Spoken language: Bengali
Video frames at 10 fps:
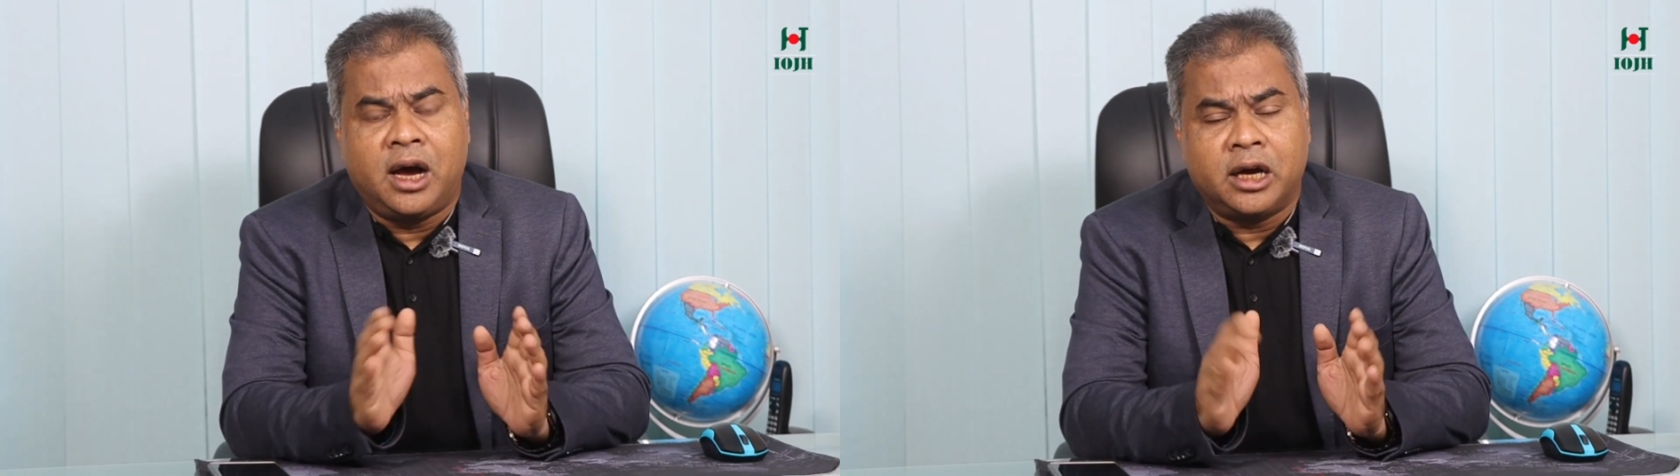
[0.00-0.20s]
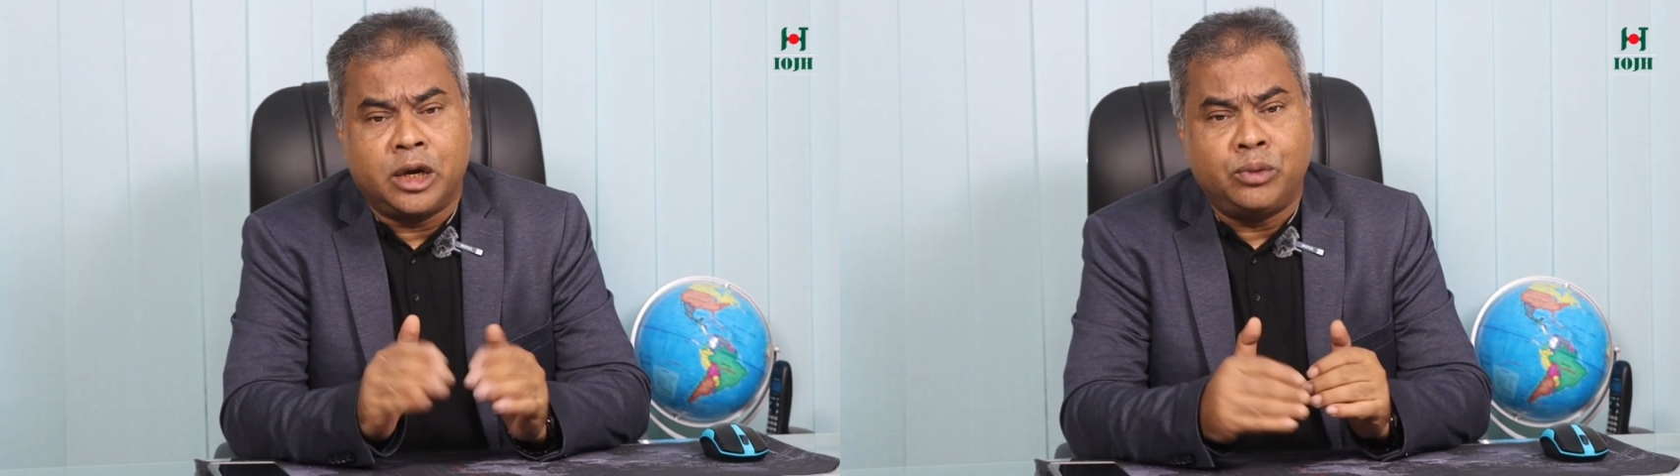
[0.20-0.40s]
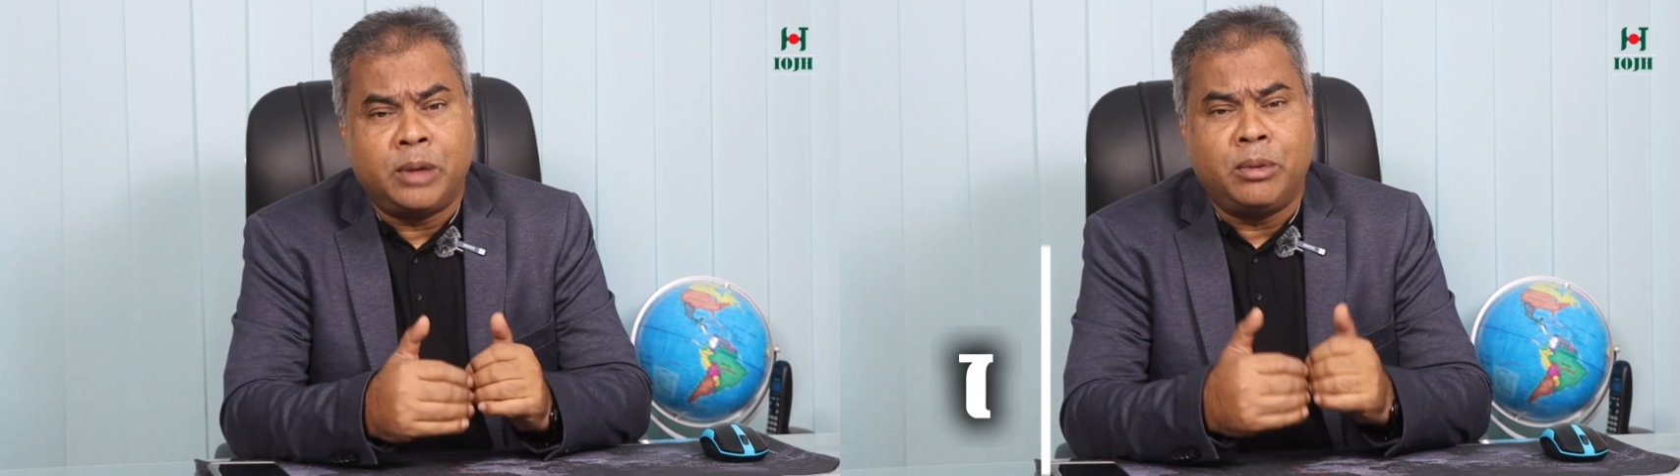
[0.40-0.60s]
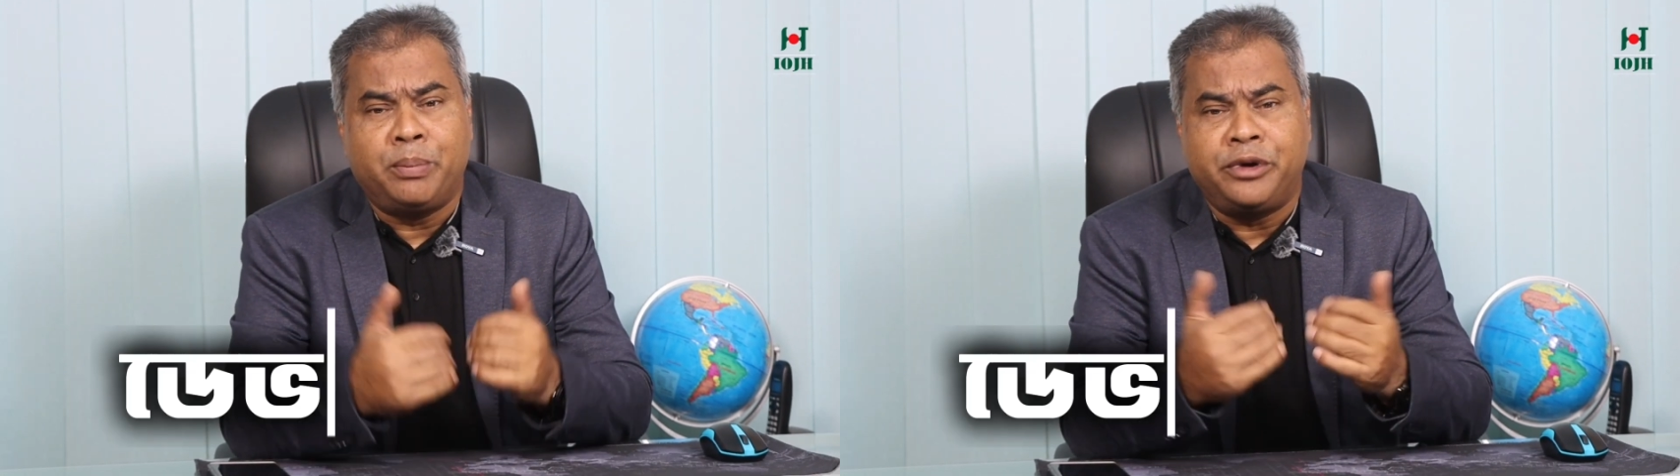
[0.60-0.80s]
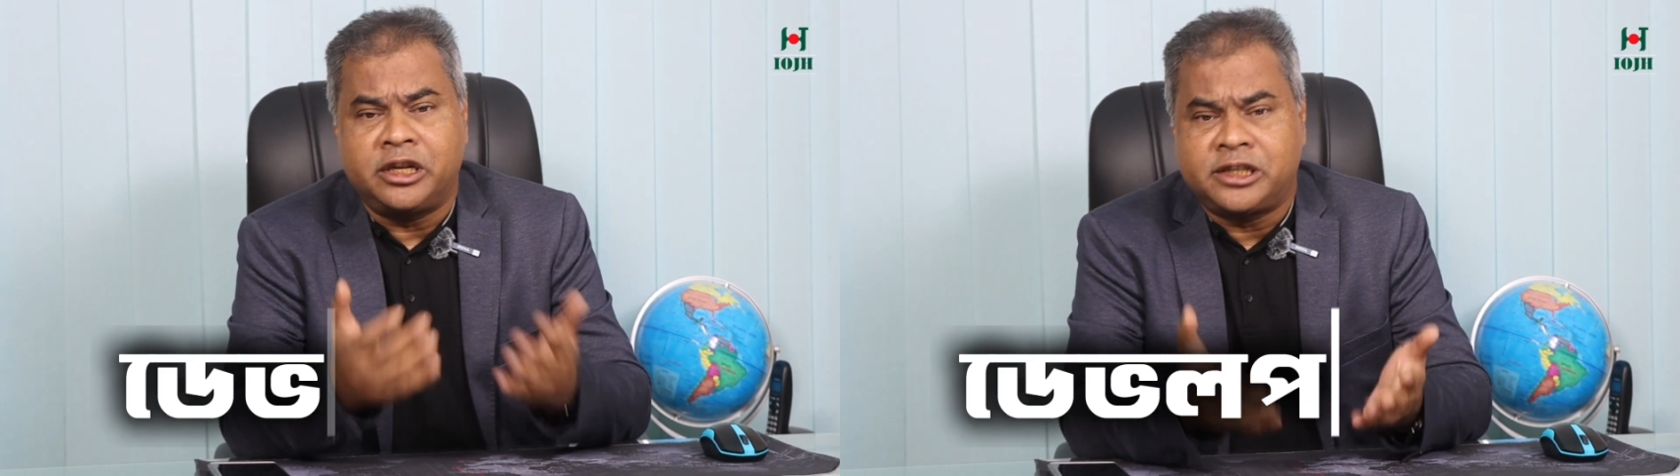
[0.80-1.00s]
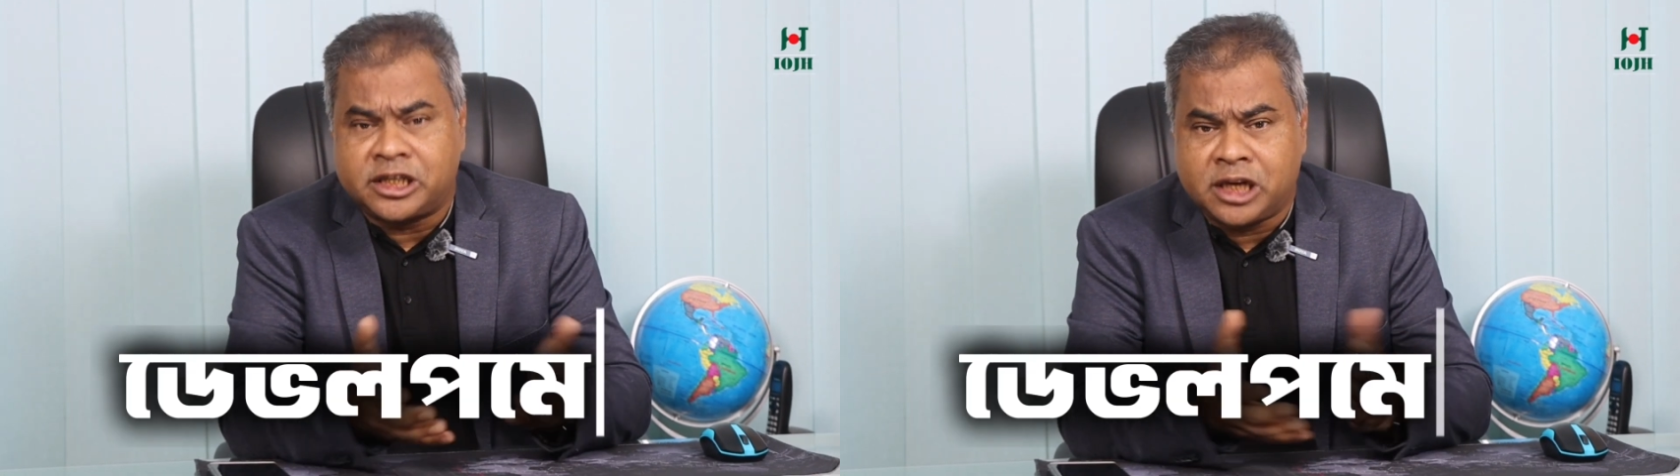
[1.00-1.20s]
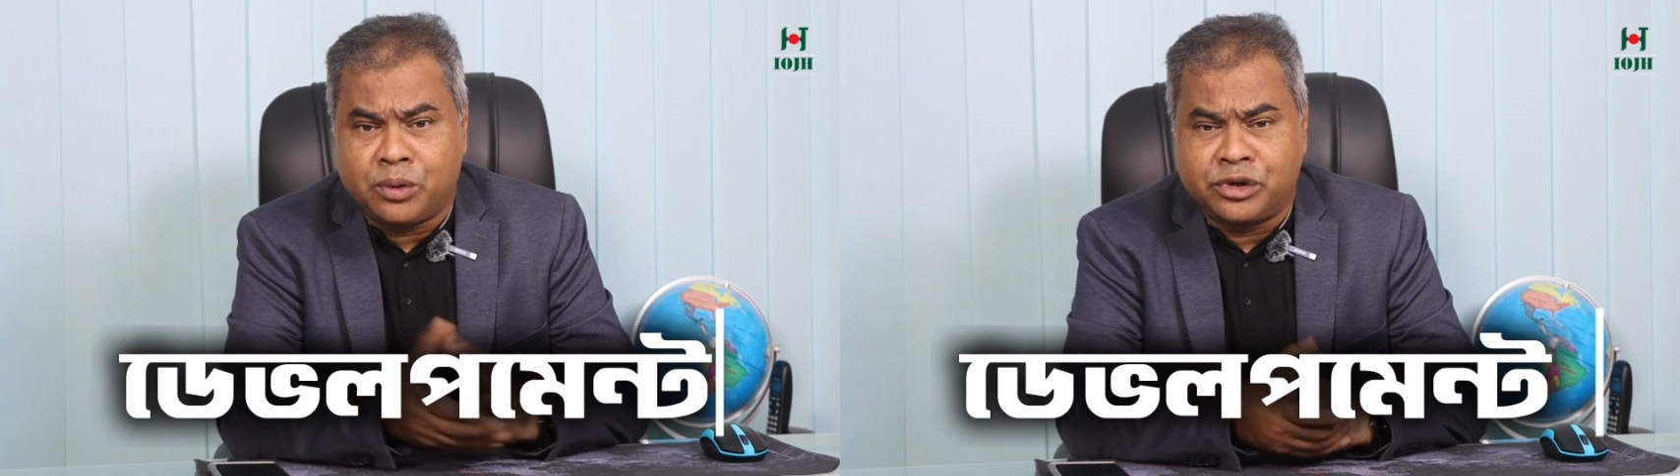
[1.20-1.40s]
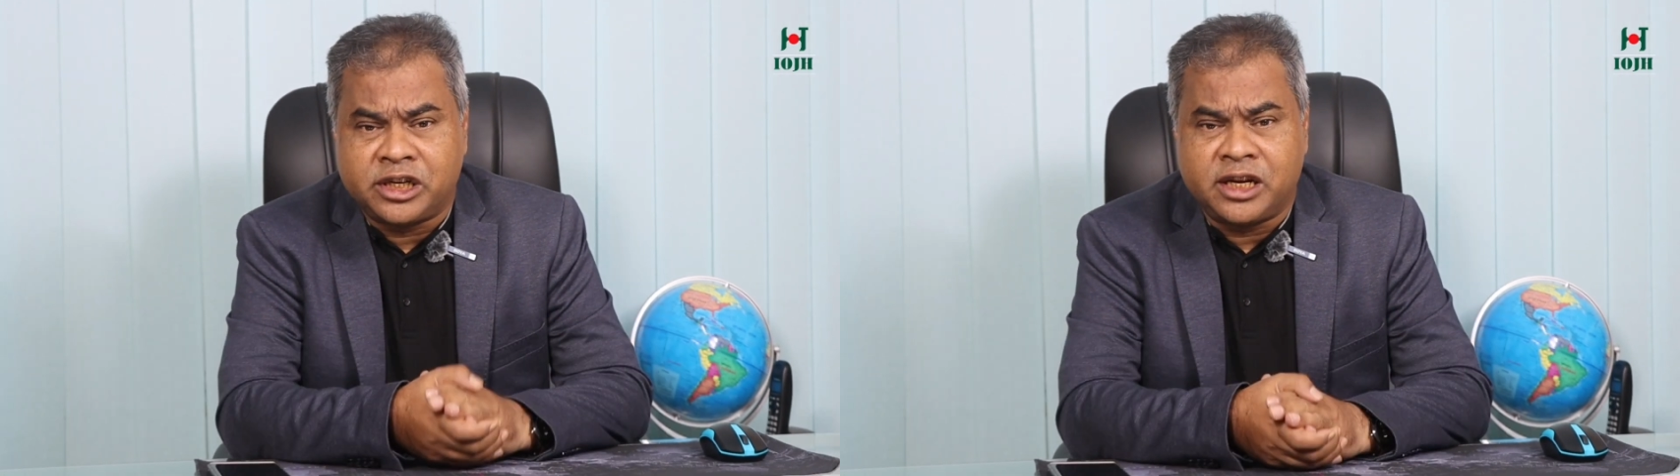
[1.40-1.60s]
কেউ ডেভেলপমেন্টের চেষ্টা
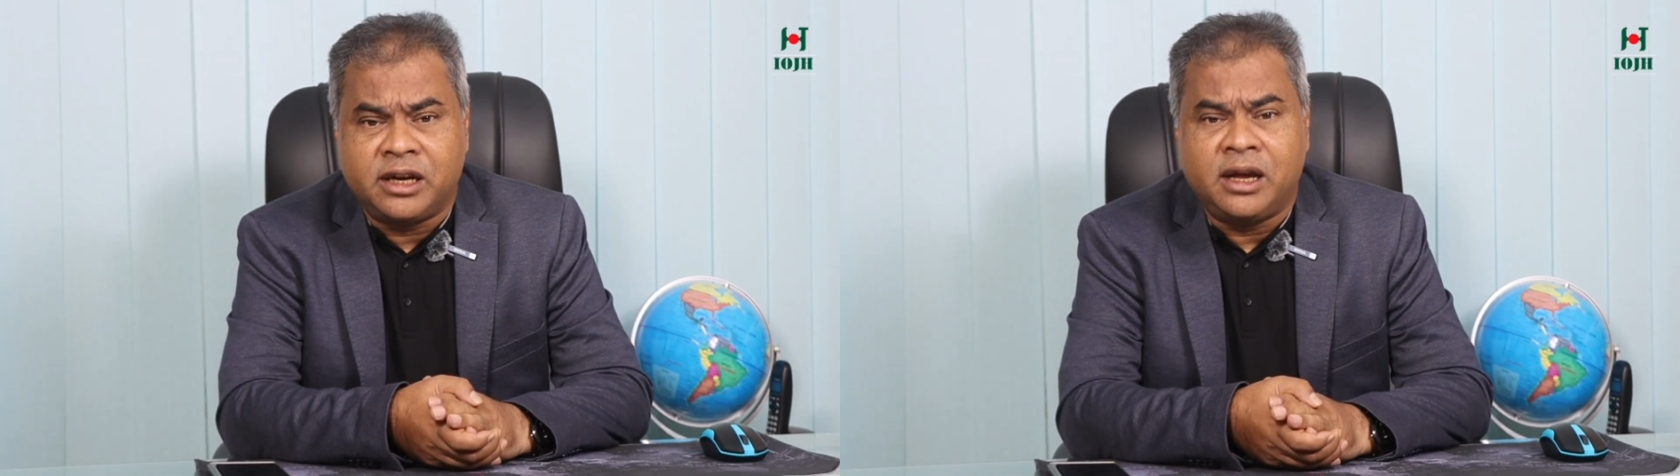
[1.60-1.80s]
করছেন